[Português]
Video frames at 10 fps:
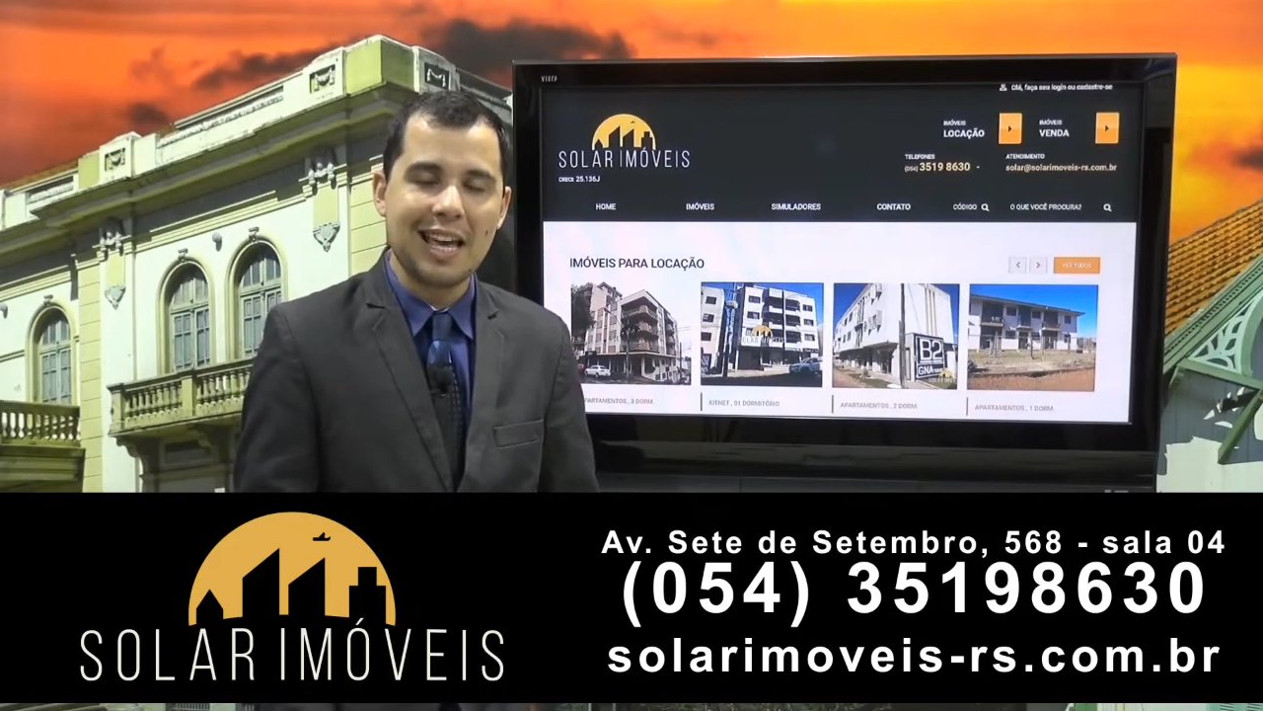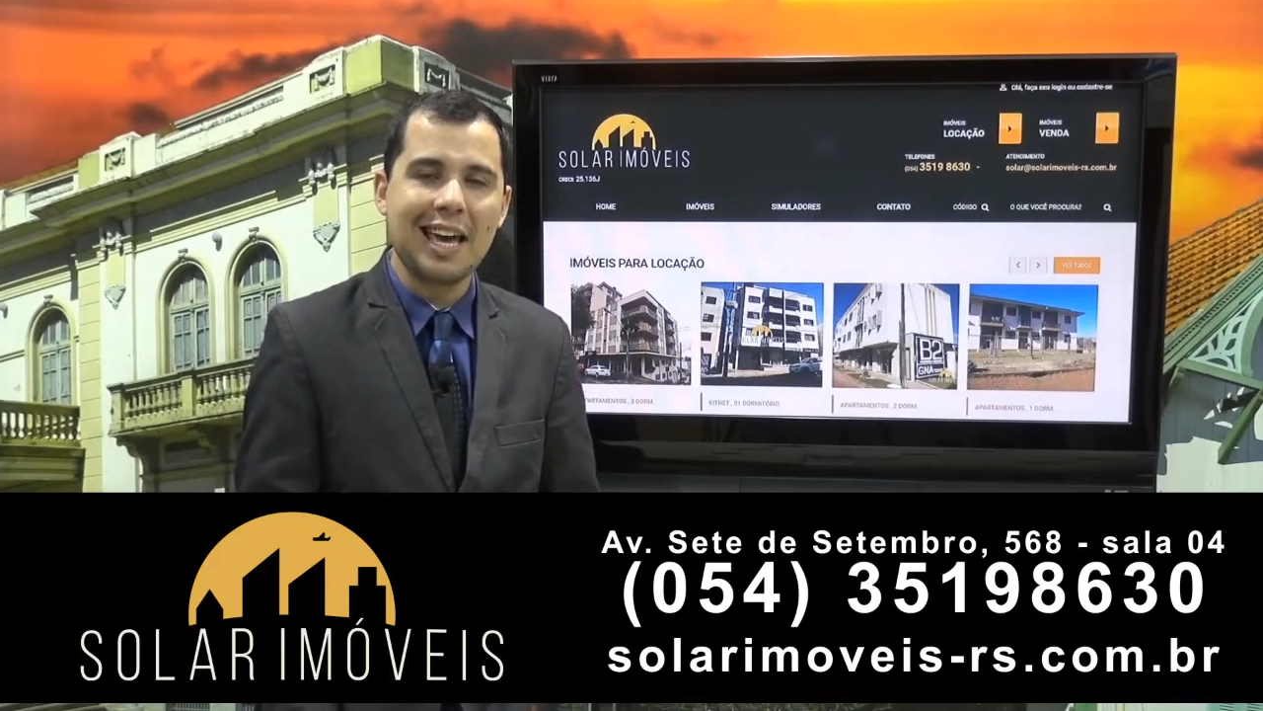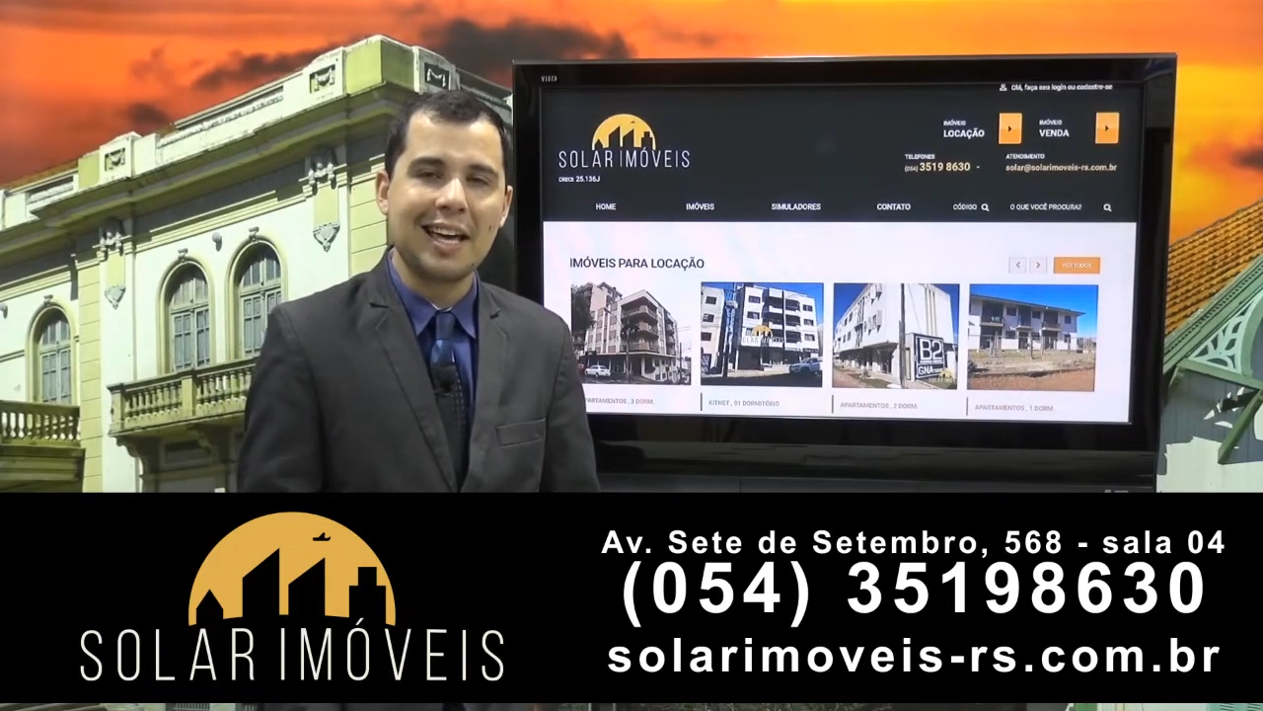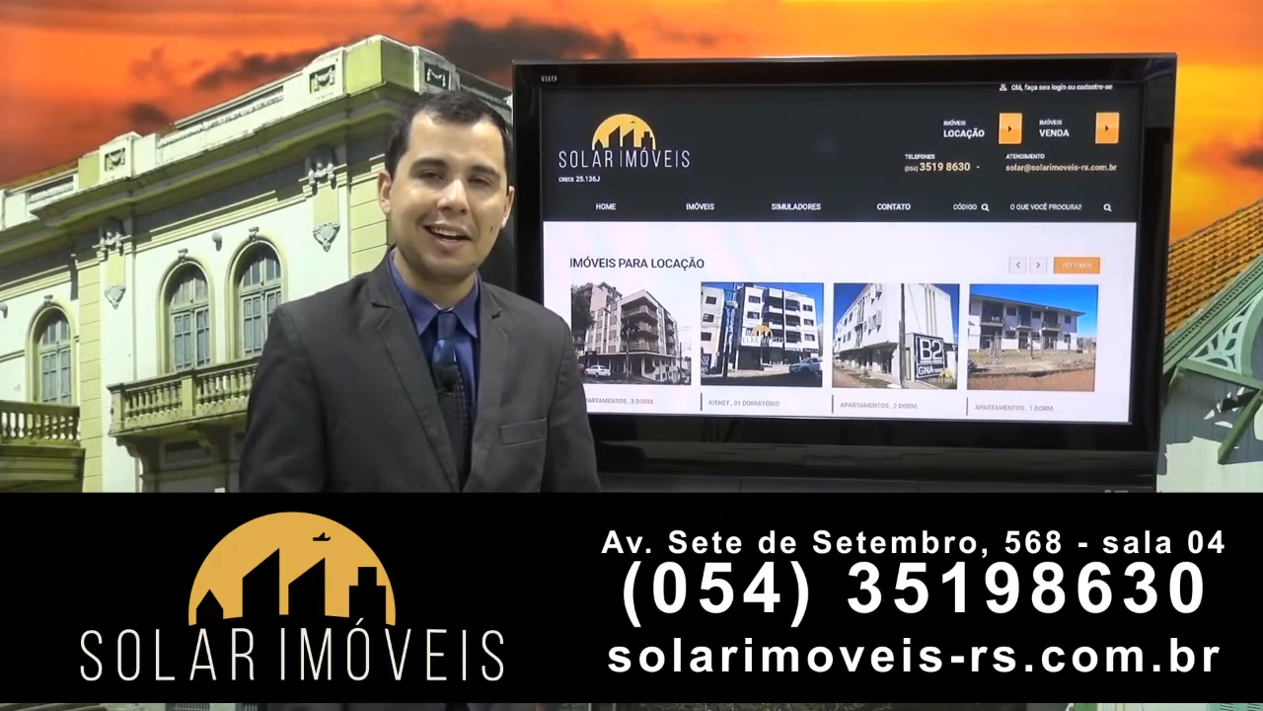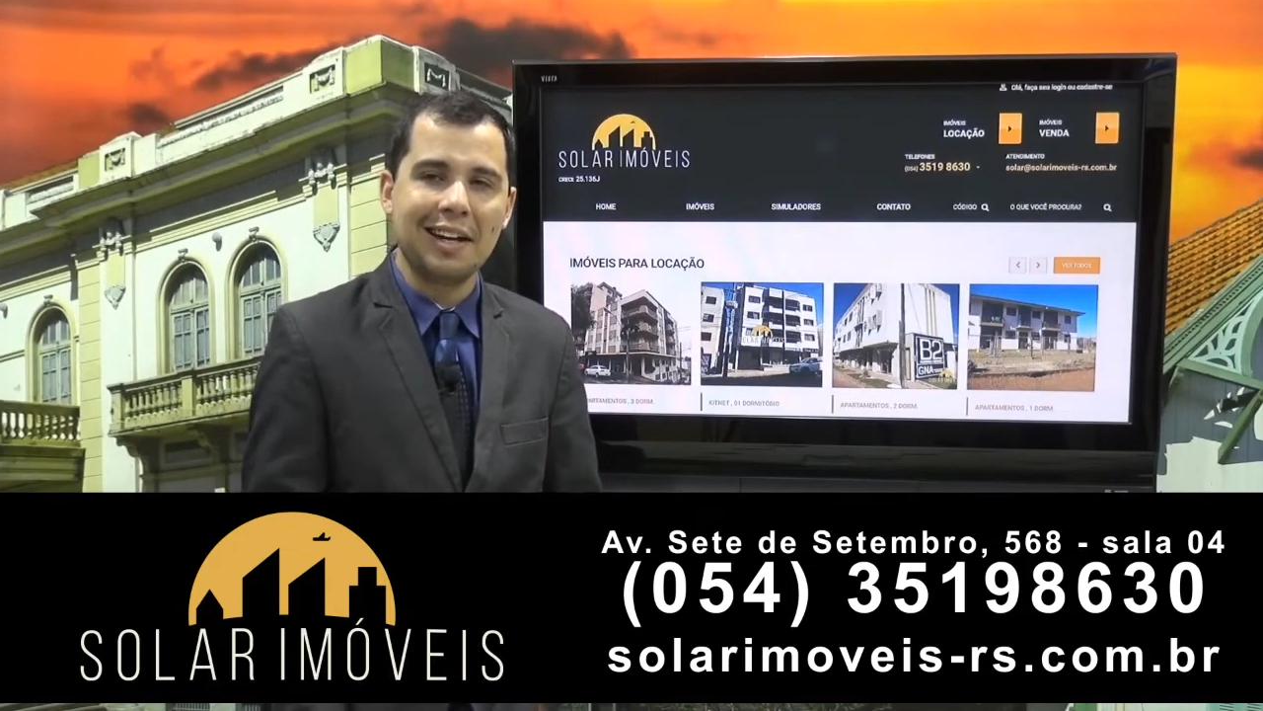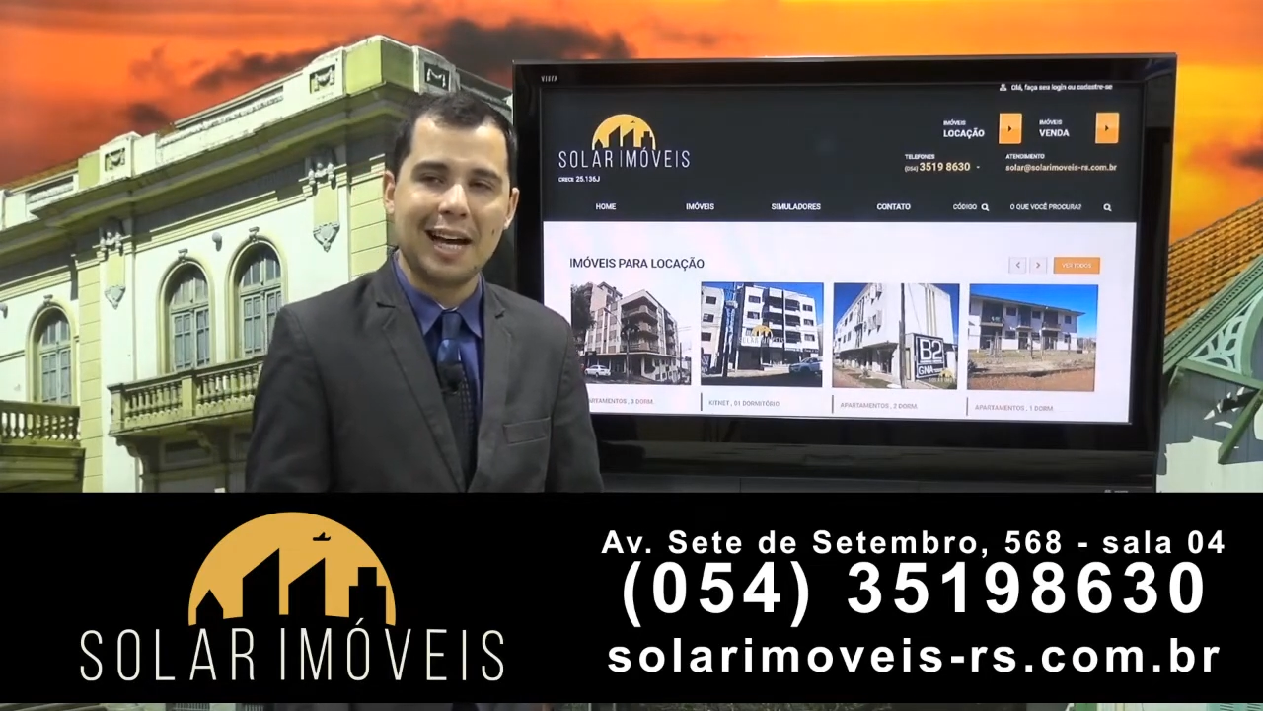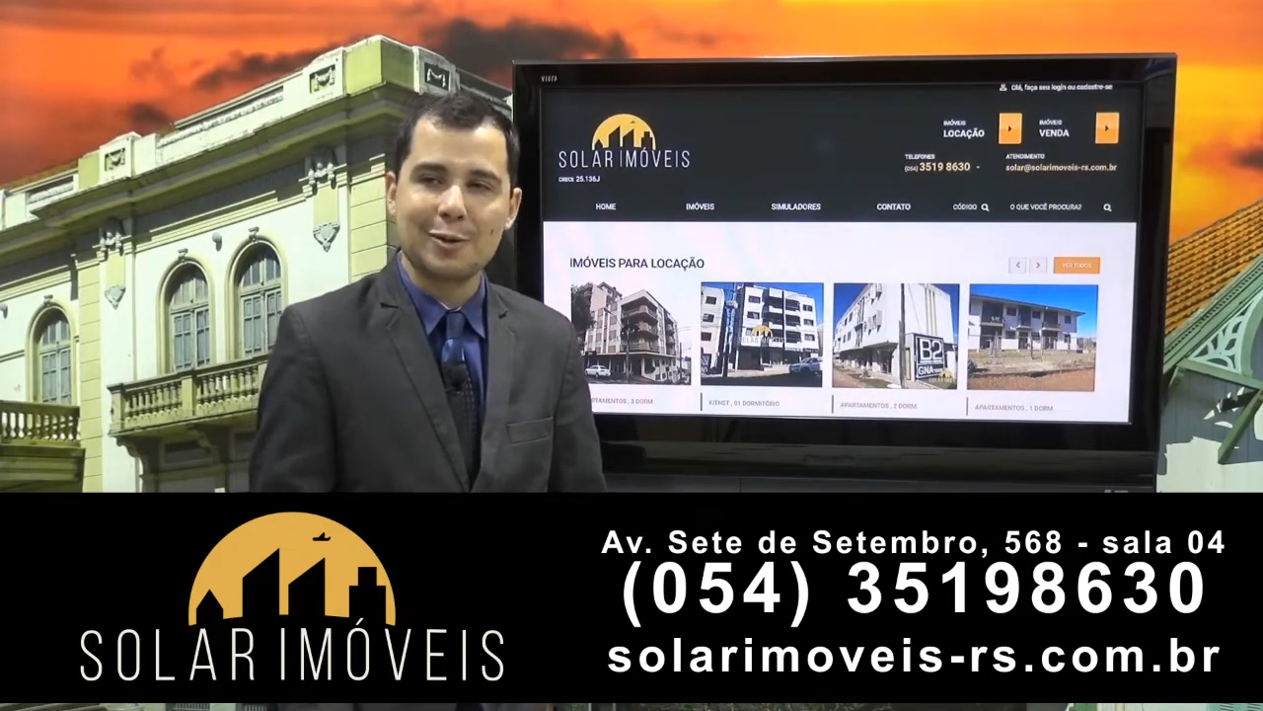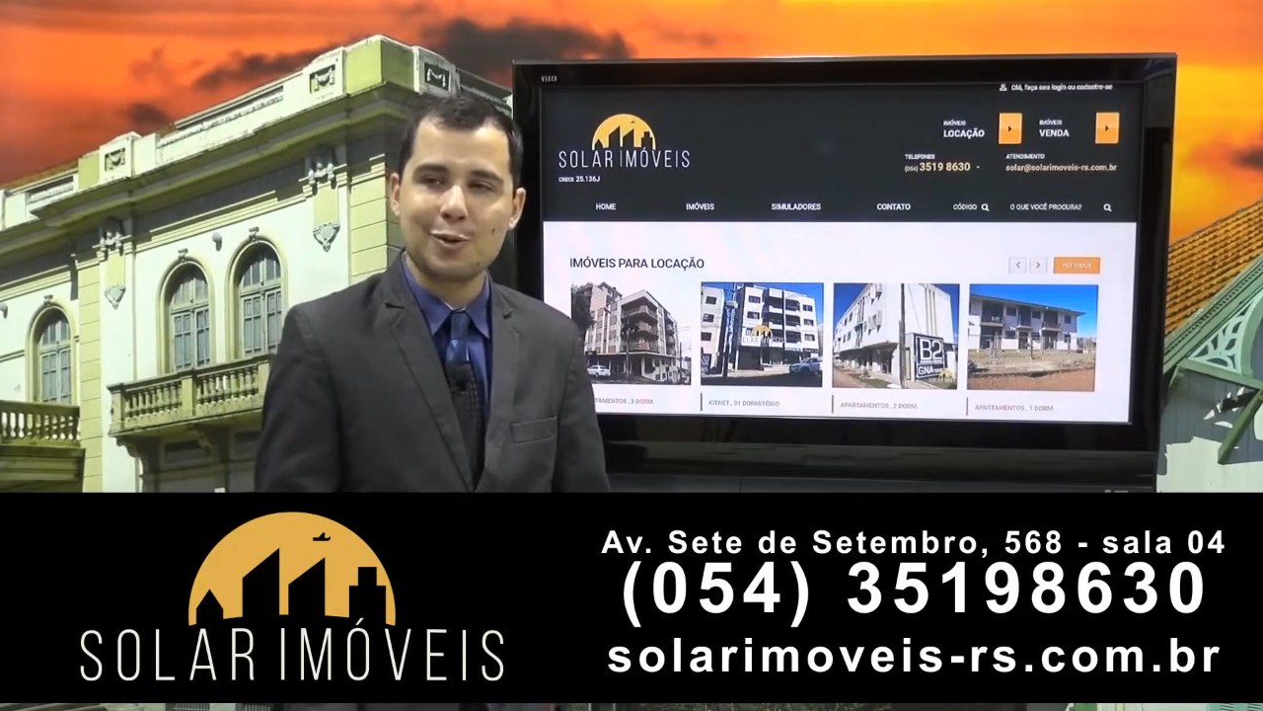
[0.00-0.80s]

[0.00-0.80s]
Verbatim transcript: é na